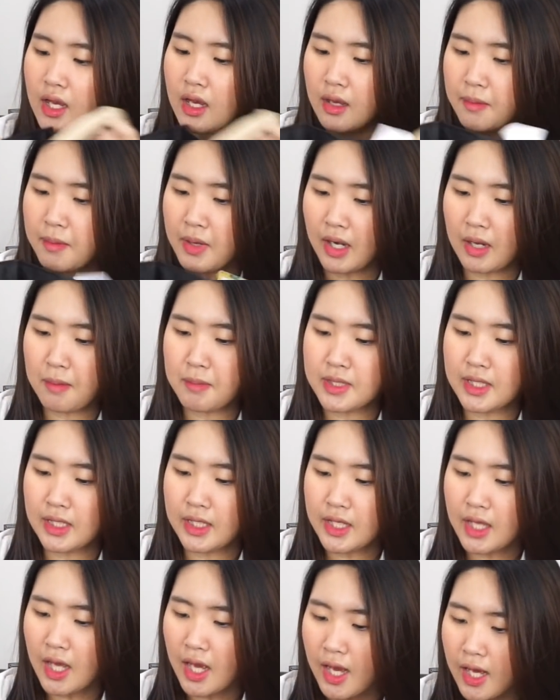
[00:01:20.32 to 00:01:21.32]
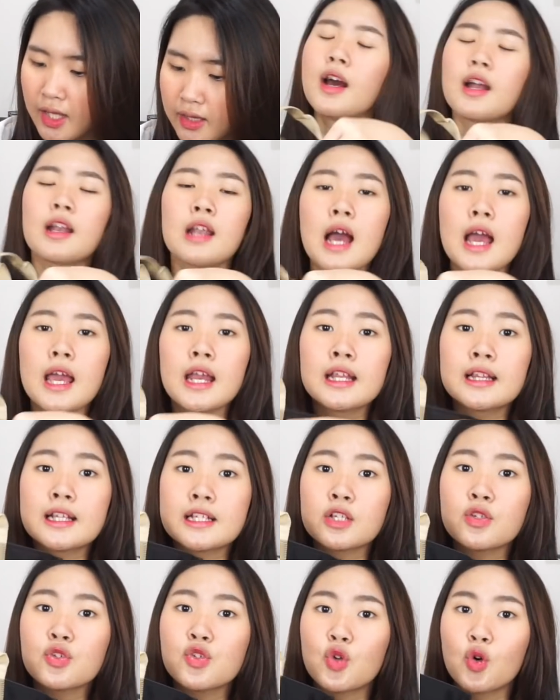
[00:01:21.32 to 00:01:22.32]
biar kalian bisa lihat nah ini
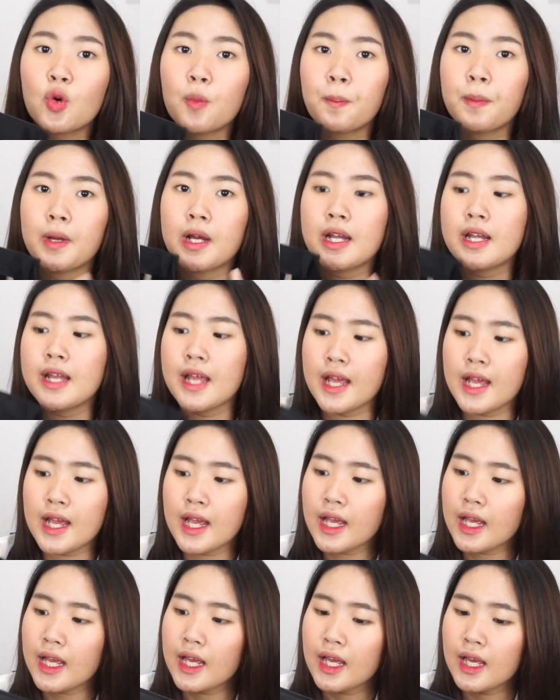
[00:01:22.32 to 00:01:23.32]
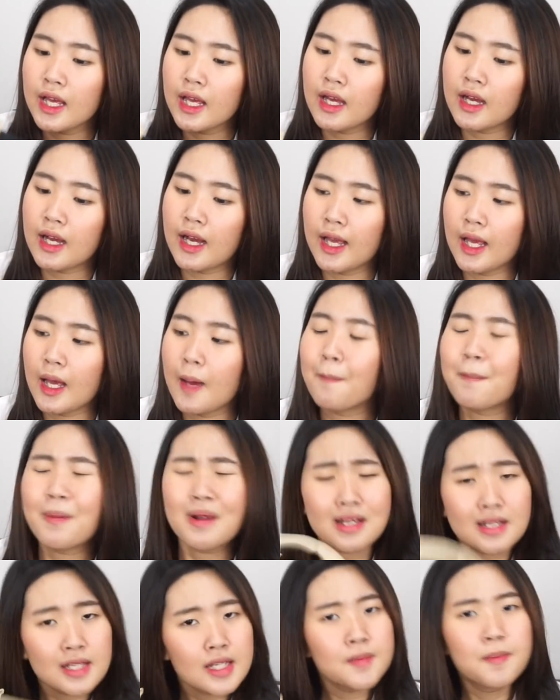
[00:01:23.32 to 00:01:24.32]
tasnya tuh cukup gede kayak
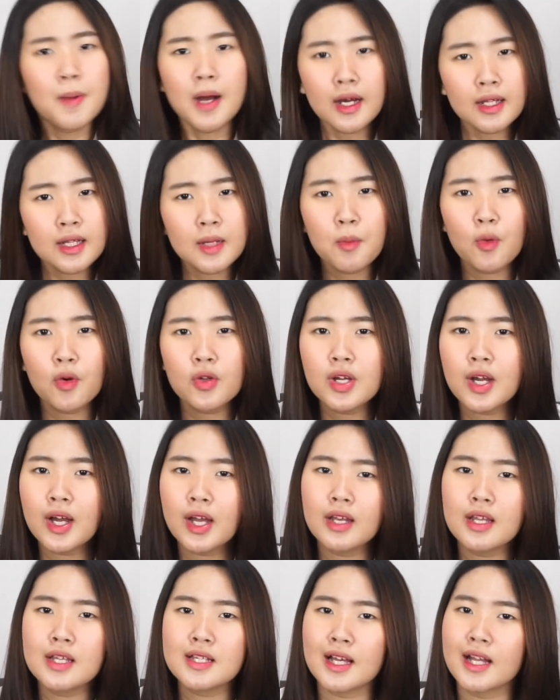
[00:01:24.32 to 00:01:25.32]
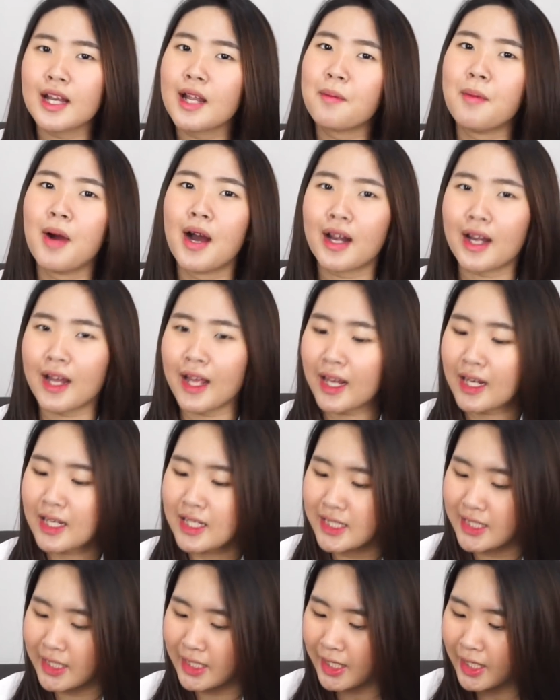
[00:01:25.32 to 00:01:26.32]
persis banget ya pokoknya kayak desainnya Marhem
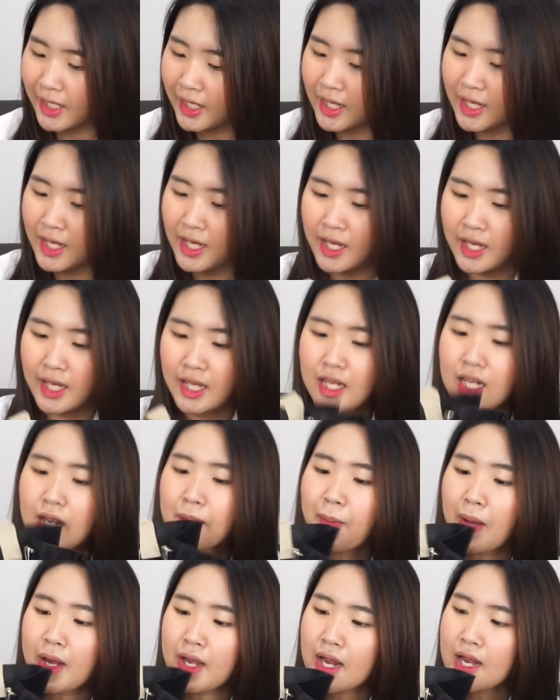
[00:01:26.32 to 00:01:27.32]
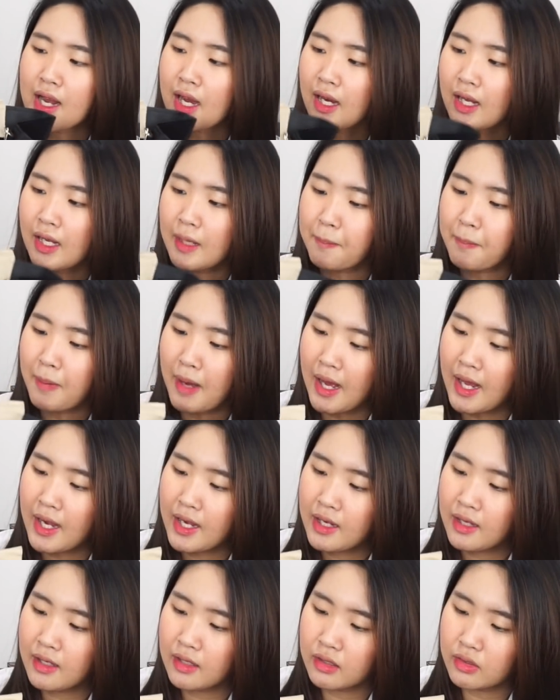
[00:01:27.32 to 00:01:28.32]
MJ ini depannya ada klipan
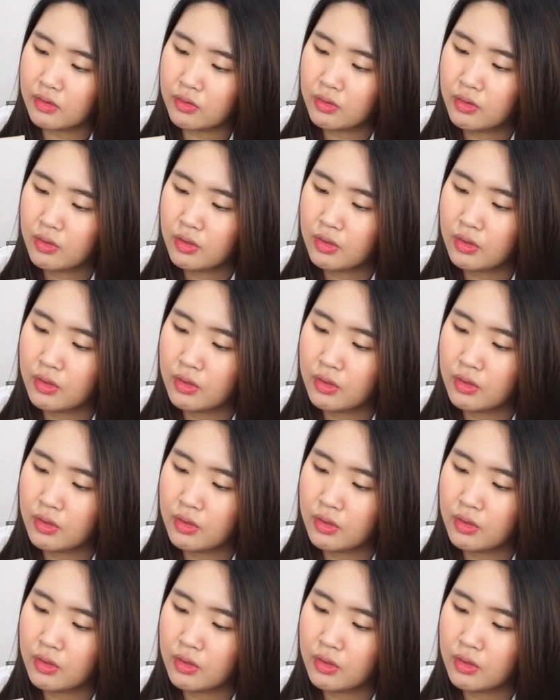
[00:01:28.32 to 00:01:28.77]
tuh